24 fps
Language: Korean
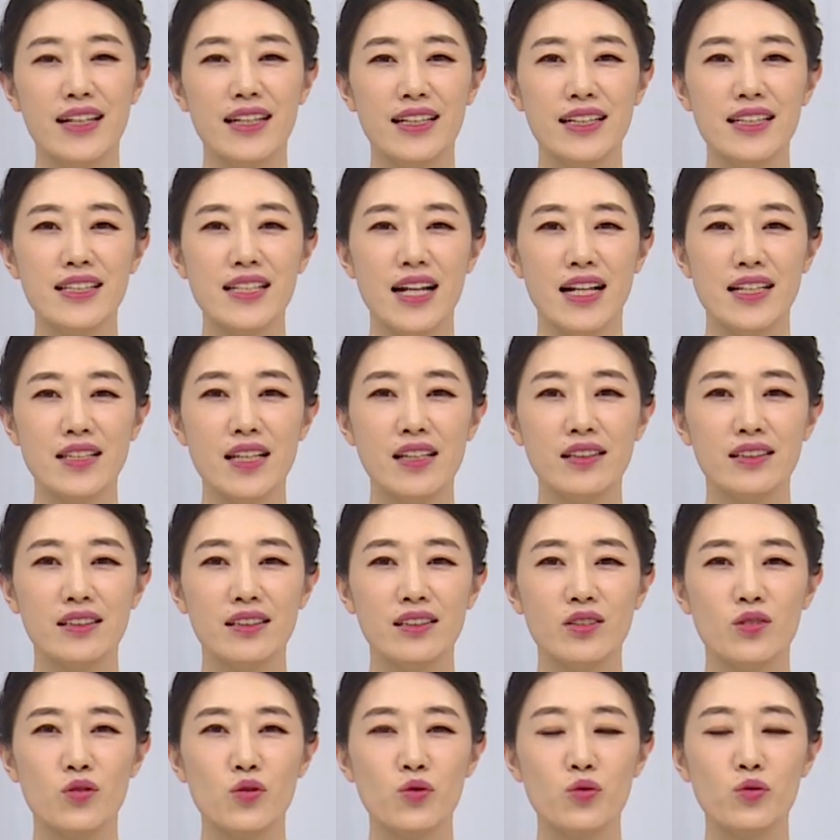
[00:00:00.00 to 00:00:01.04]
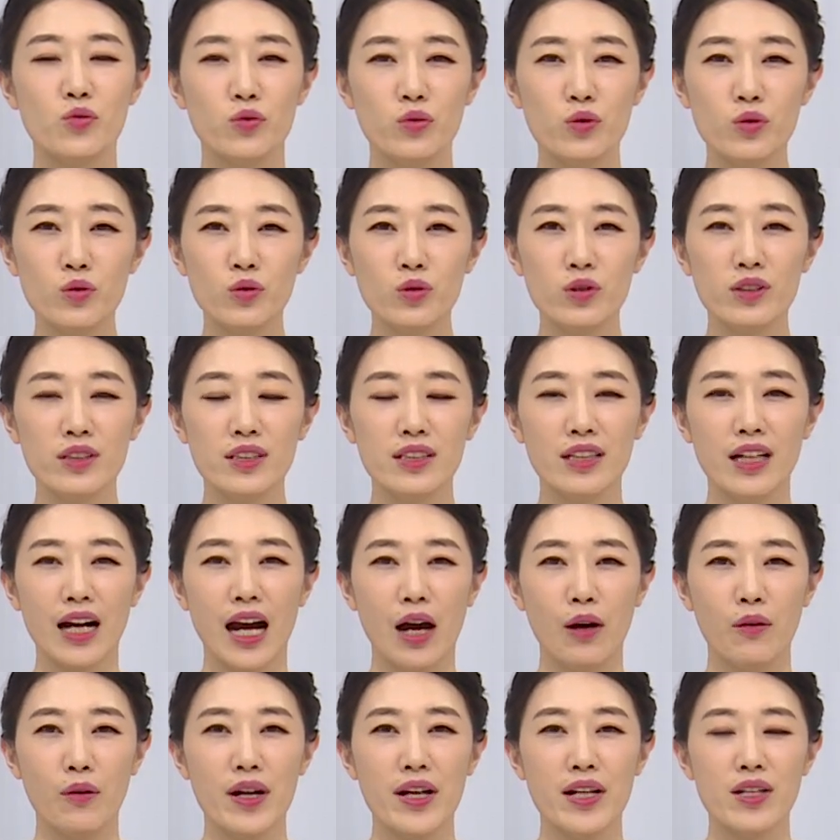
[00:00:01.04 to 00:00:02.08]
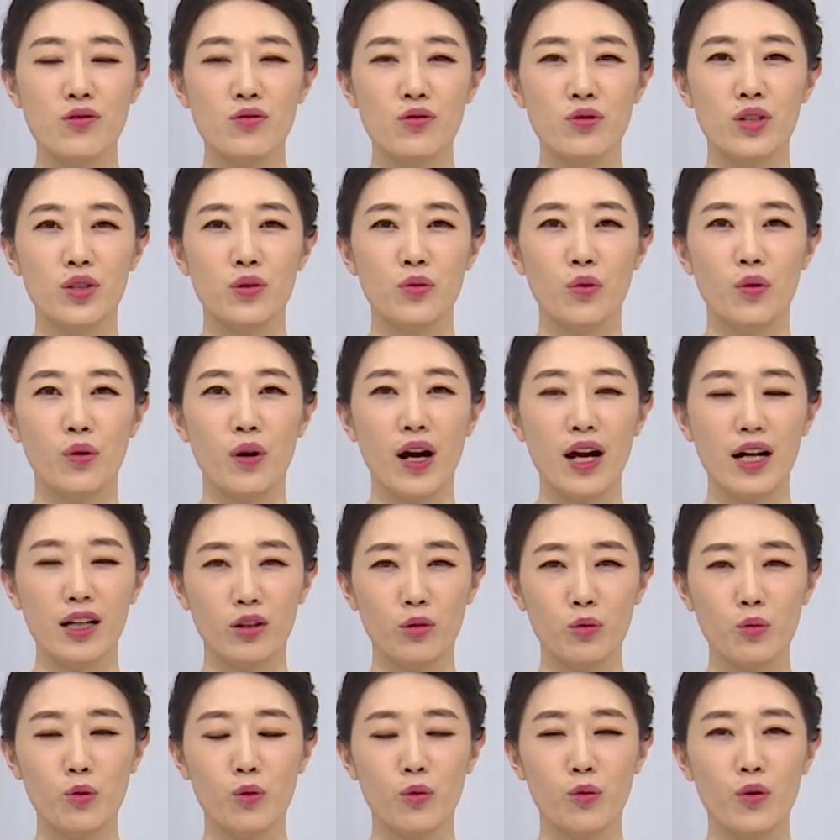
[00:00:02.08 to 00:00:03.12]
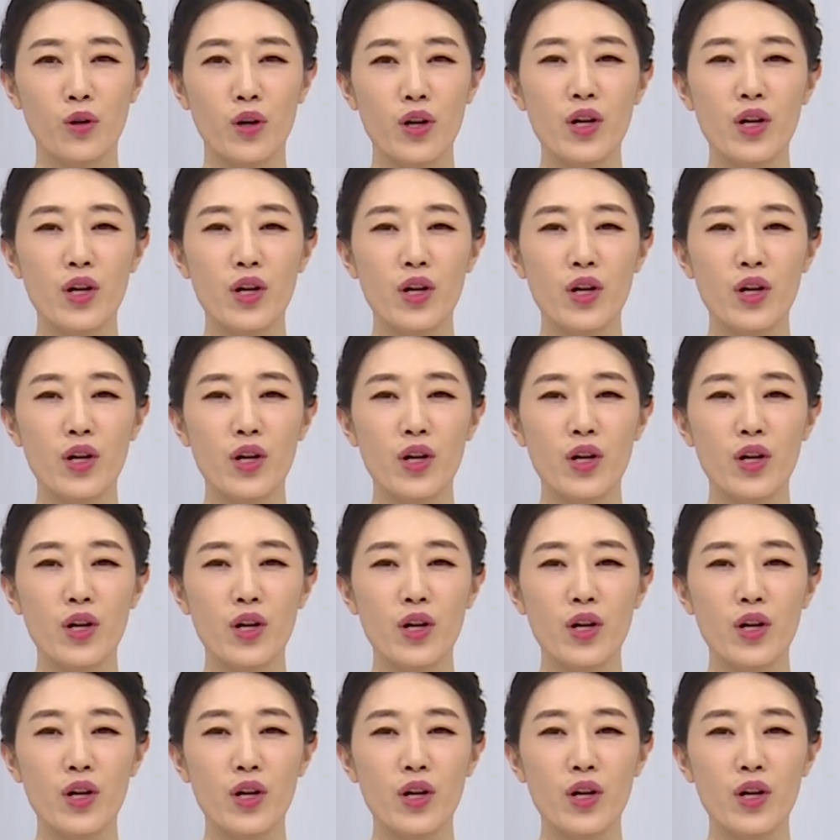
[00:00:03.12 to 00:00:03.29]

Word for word: 이 자세는 중둔근을 강화해주기도 하고